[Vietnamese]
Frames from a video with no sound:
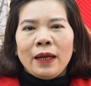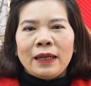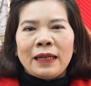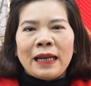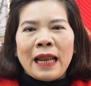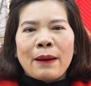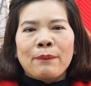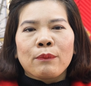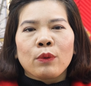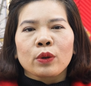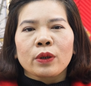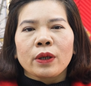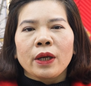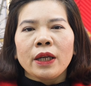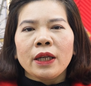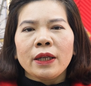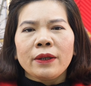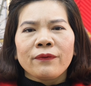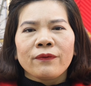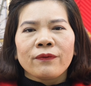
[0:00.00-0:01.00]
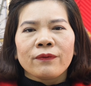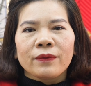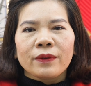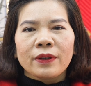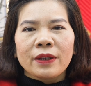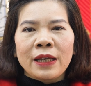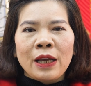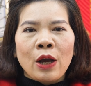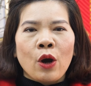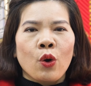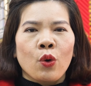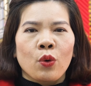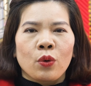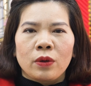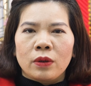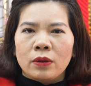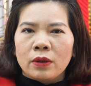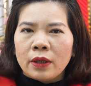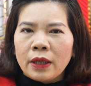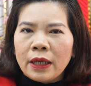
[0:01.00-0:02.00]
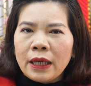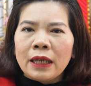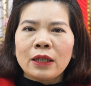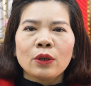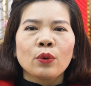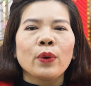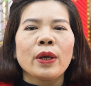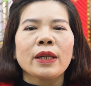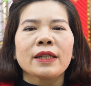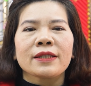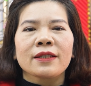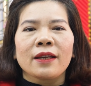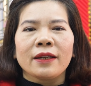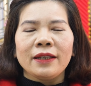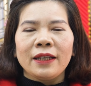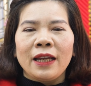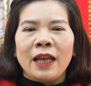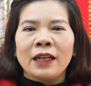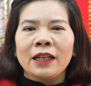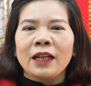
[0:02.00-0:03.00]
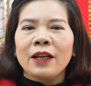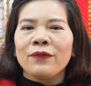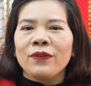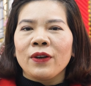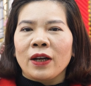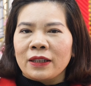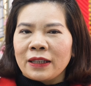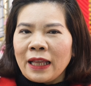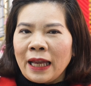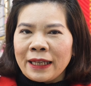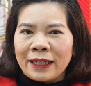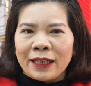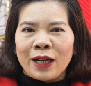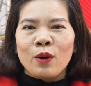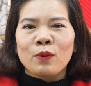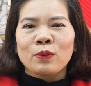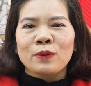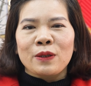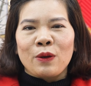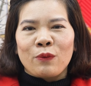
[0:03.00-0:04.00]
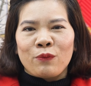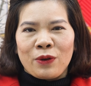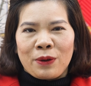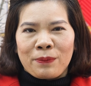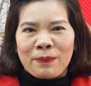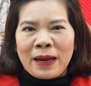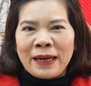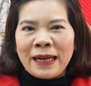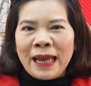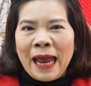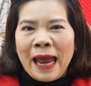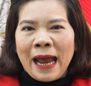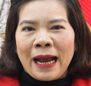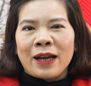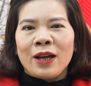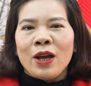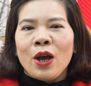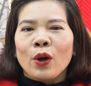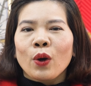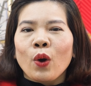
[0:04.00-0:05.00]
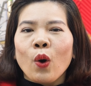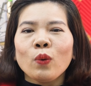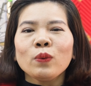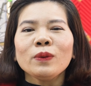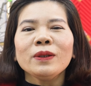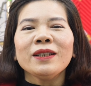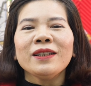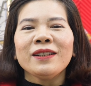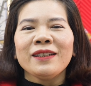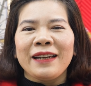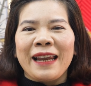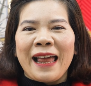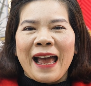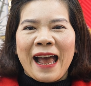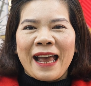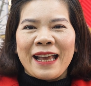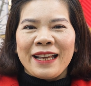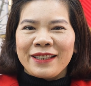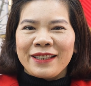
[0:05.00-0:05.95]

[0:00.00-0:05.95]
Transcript: là một cái điều kiên quyết dẫn đến cái việc thành công trong việc bán hàng cũng như là